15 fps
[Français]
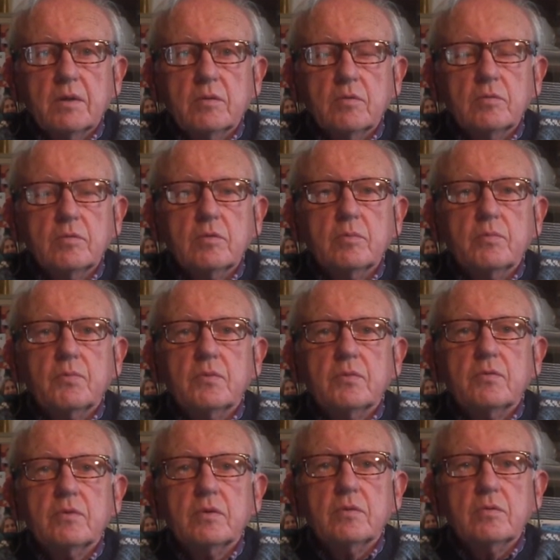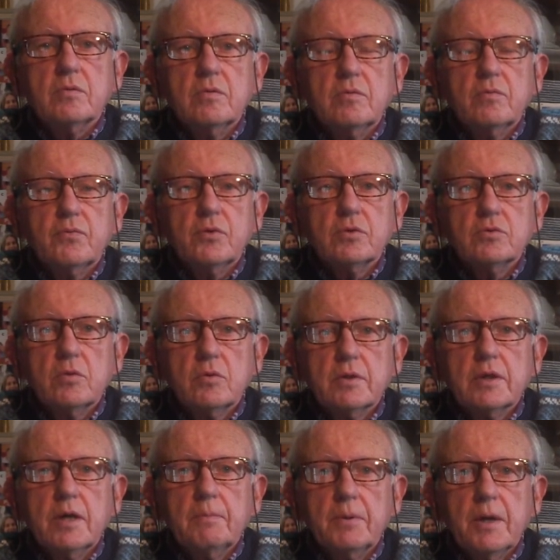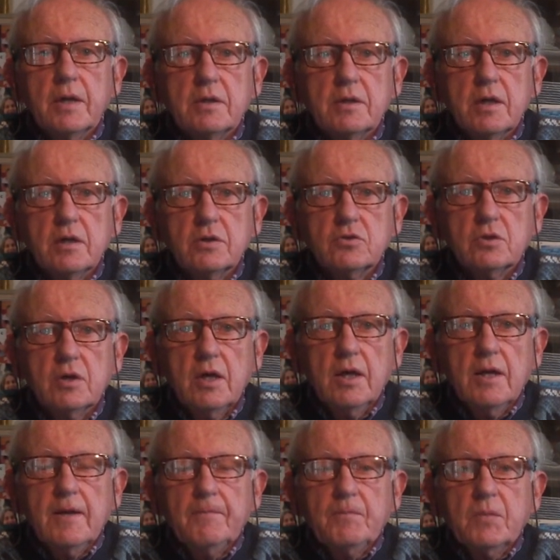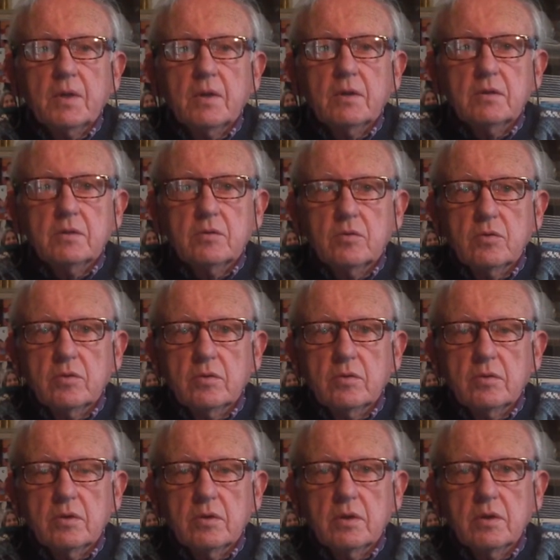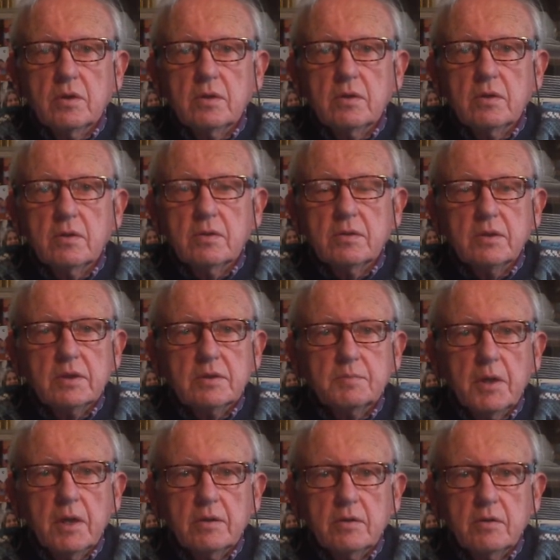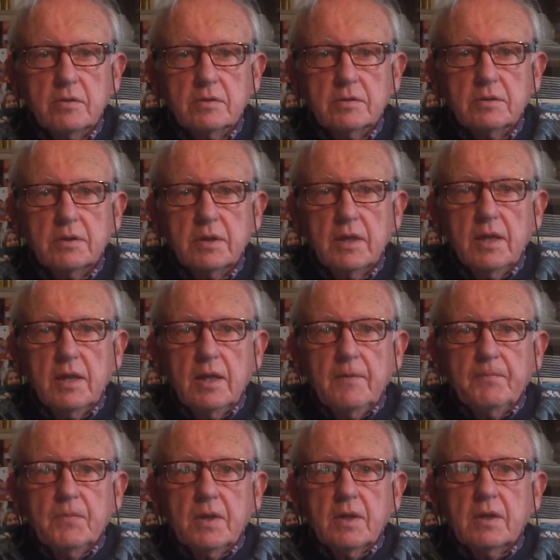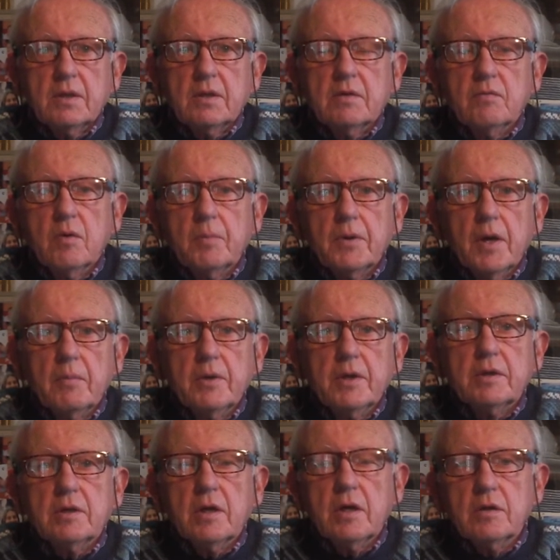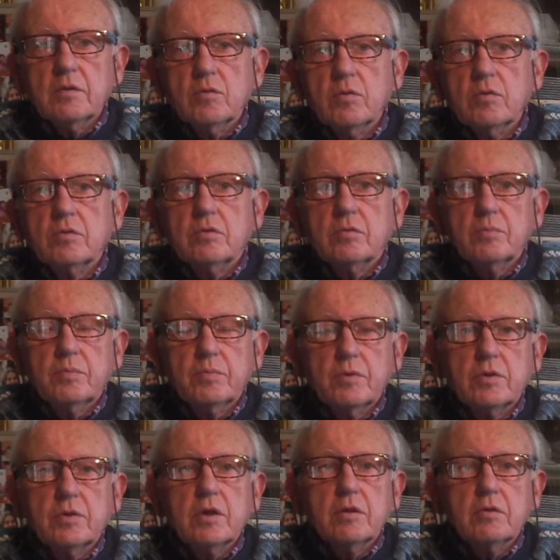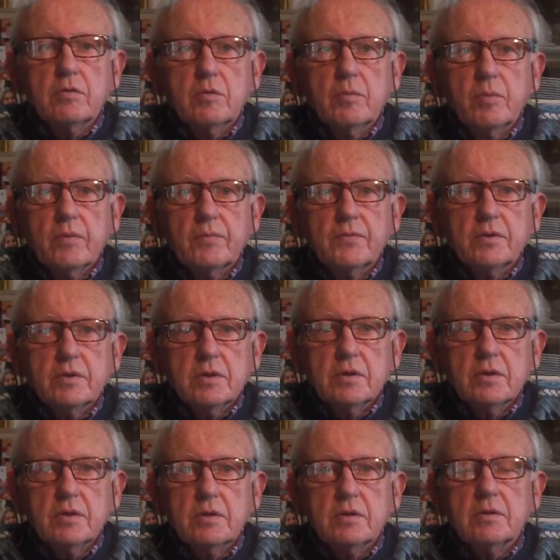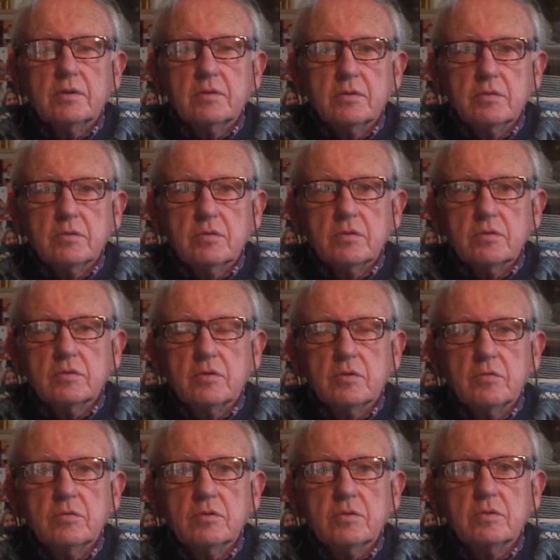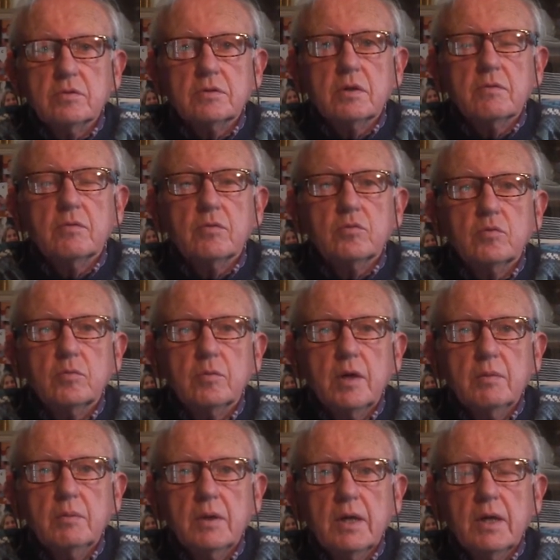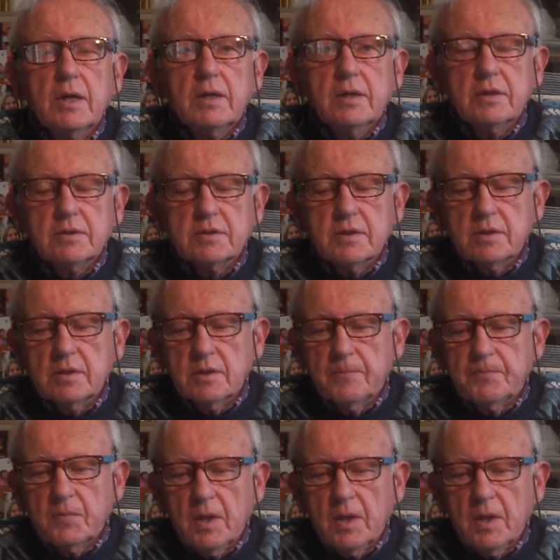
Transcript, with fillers: Nous, ne faisons qu'un partage euh, d'expériences de, qui vont permettre à d'autres peut-être de profiter de ce que nous avons nous-mêmes essayé.